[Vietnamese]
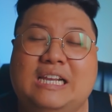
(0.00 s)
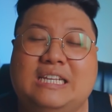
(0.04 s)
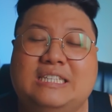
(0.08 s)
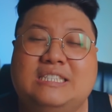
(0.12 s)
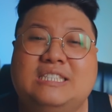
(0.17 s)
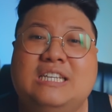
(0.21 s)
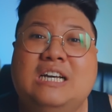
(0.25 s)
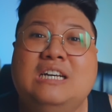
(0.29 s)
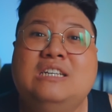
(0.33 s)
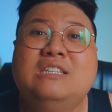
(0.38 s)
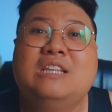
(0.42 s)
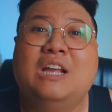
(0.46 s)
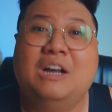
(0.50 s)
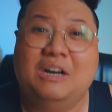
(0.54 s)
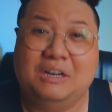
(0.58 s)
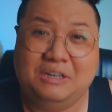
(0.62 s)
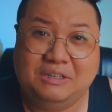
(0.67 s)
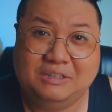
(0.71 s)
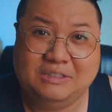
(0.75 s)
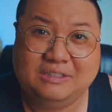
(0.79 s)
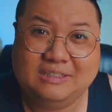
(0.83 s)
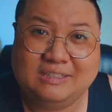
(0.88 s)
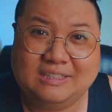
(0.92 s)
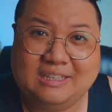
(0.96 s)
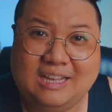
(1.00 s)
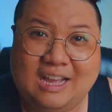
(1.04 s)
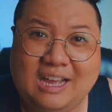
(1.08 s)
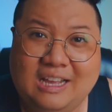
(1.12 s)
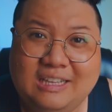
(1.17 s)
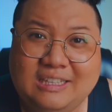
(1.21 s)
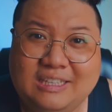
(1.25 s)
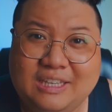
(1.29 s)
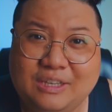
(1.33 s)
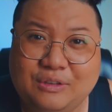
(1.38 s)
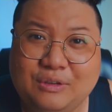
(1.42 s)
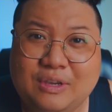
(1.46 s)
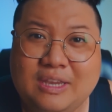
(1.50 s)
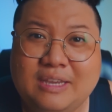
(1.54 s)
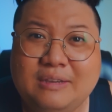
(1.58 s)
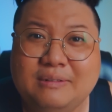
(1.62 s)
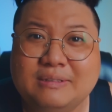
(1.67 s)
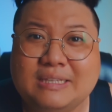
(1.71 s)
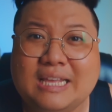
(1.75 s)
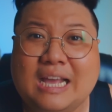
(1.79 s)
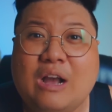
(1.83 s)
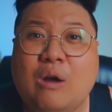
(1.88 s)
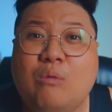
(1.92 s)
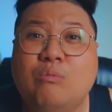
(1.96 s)
là sân thượng đó nhiều khi
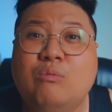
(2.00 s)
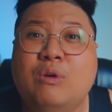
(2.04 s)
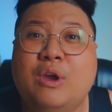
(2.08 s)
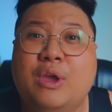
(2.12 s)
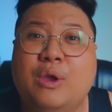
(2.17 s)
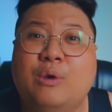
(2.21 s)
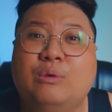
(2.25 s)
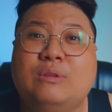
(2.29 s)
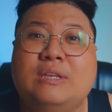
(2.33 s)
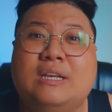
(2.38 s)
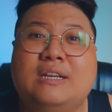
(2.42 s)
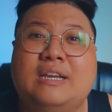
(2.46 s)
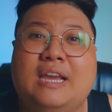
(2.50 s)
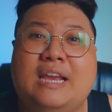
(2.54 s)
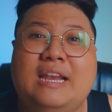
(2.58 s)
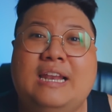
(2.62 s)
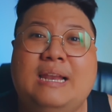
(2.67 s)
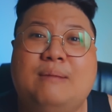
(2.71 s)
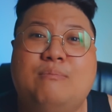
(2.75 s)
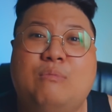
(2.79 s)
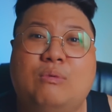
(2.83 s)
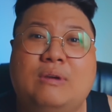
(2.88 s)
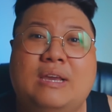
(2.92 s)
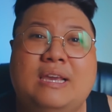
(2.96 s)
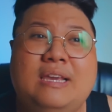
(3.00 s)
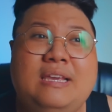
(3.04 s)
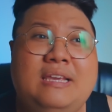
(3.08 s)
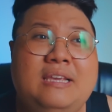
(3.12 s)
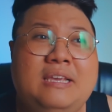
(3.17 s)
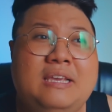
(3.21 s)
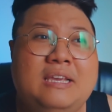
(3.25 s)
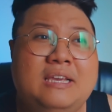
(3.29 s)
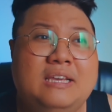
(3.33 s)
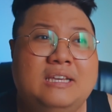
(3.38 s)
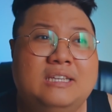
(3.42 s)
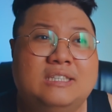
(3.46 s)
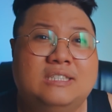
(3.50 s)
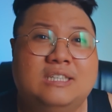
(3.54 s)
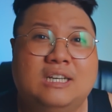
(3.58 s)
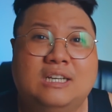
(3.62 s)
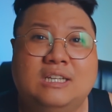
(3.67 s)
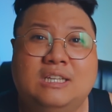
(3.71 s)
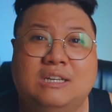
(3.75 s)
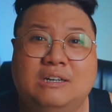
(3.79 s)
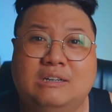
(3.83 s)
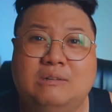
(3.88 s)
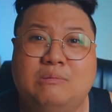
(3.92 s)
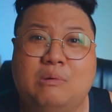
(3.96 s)
người ta không hiểu ta nghĩ là một cái
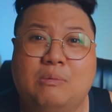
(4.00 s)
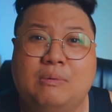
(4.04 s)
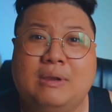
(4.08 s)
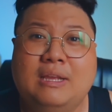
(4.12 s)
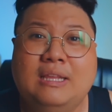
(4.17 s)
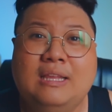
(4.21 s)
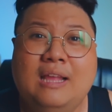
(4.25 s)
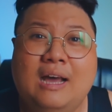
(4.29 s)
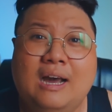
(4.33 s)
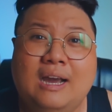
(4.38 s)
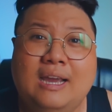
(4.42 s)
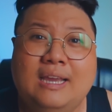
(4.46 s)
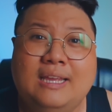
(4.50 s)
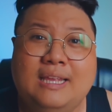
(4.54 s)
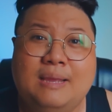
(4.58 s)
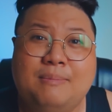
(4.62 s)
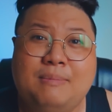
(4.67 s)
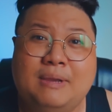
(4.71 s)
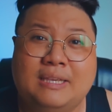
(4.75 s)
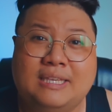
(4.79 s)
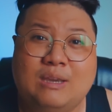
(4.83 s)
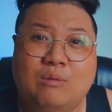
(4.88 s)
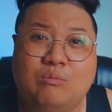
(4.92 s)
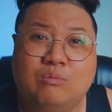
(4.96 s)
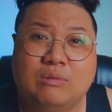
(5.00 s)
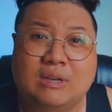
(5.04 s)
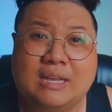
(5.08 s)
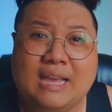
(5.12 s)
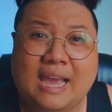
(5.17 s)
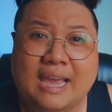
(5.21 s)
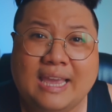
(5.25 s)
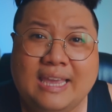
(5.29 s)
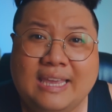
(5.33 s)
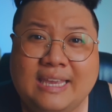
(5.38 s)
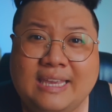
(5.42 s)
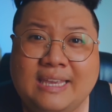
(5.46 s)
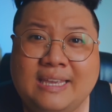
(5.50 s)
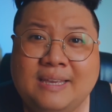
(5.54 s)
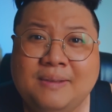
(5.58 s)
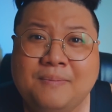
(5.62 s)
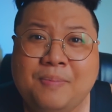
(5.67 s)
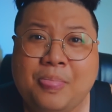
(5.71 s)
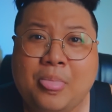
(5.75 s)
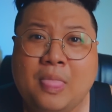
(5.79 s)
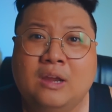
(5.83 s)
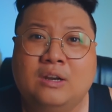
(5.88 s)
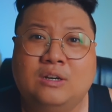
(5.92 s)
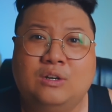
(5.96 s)
sân thượng là một cái nơi để mà trồng cây
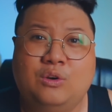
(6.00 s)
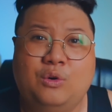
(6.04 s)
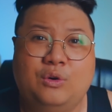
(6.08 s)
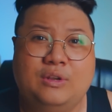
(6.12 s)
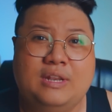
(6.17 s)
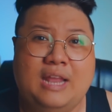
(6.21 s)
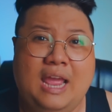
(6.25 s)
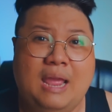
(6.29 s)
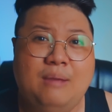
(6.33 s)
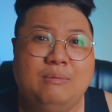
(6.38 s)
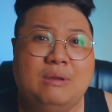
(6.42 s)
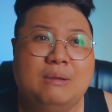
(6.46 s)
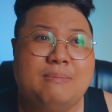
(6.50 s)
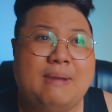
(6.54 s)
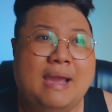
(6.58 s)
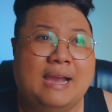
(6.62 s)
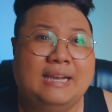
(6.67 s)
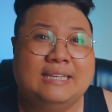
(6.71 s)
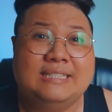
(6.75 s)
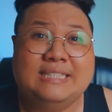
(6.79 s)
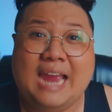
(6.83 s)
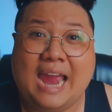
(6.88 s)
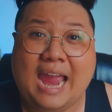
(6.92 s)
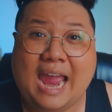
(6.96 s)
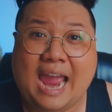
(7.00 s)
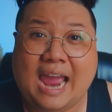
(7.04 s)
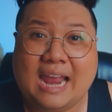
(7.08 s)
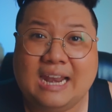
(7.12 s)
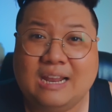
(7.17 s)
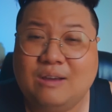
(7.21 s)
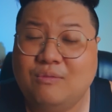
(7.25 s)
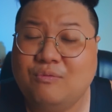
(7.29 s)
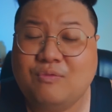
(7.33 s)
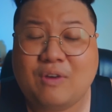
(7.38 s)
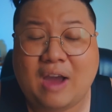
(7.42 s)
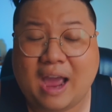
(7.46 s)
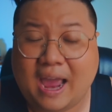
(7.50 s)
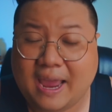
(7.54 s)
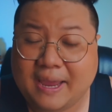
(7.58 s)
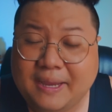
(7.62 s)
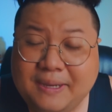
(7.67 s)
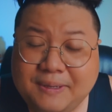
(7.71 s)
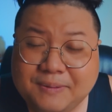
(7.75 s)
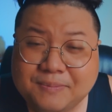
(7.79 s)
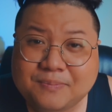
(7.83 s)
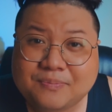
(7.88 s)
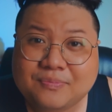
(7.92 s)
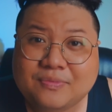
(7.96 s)
rồi để cái bàn trà không
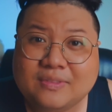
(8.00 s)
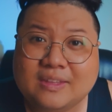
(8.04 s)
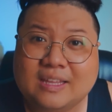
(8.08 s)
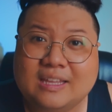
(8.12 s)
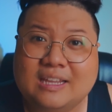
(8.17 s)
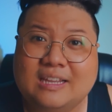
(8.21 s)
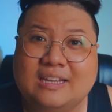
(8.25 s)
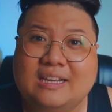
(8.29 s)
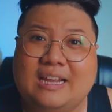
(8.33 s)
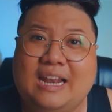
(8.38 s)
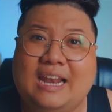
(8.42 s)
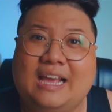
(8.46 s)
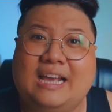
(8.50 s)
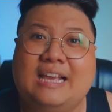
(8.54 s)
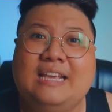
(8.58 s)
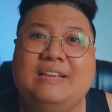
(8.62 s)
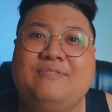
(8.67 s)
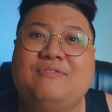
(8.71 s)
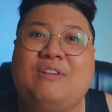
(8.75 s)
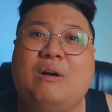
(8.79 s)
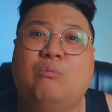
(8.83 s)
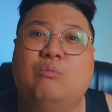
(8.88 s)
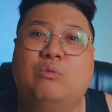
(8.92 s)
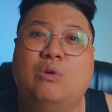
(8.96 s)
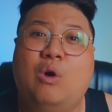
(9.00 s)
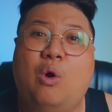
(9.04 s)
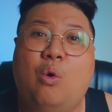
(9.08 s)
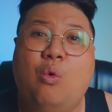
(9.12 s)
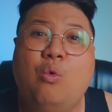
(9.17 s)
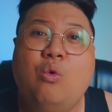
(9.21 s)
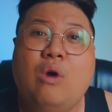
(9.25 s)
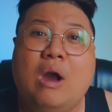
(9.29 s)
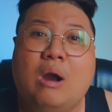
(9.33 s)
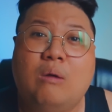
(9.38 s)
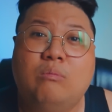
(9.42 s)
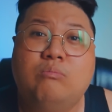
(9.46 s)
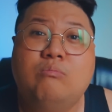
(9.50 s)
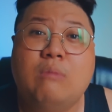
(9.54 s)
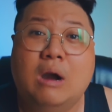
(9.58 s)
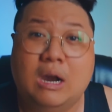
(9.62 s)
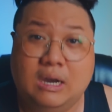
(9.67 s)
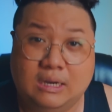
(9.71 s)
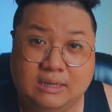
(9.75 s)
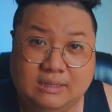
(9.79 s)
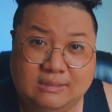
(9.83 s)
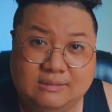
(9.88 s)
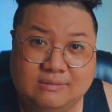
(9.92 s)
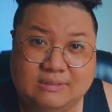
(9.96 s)
phải là, là cái phòng ngủ của ông
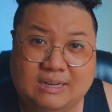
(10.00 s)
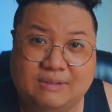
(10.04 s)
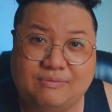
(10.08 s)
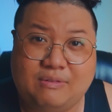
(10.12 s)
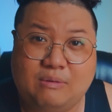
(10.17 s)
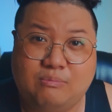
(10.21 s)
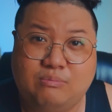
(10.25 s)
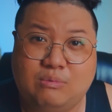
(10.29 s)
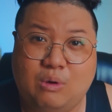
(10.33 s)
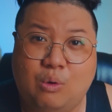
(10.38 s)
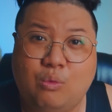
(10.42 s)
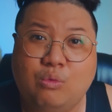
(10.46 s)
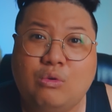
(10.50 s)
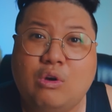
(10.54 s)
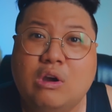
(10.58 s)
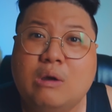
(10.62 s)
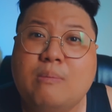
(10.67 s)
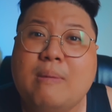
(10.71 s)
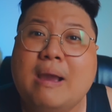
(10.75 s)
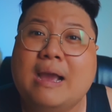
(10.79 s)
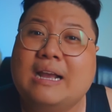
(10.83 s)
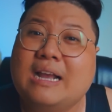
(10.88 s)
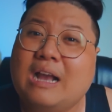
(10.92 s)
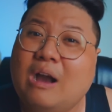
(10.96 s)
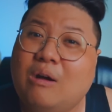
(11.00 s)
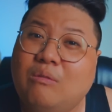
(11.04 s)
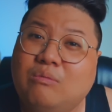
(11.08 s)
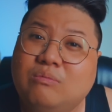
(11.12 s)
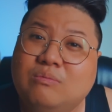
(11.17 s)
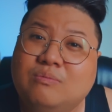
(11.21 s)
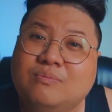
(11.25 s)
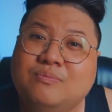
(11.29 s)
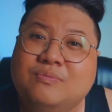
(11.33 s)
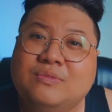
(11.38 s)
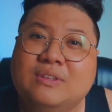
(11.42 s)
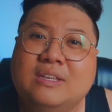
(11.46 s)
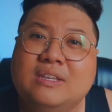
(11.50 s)
bự là phòng ngủ có cái ban công